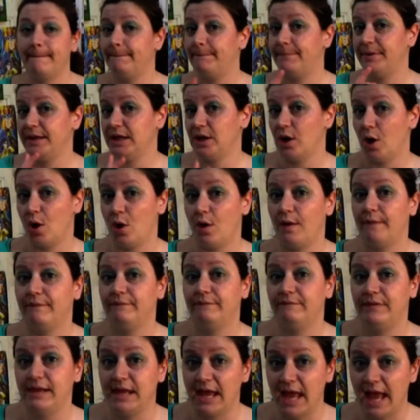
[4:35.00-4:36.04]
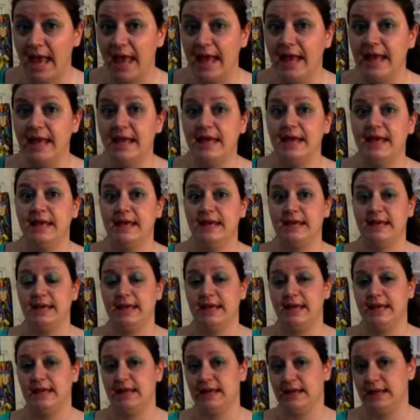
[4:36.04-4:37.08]
però vi è
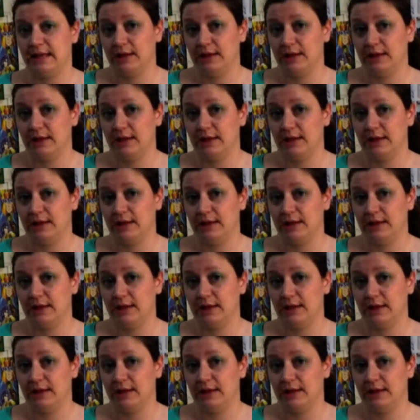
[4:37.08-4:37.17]
eh,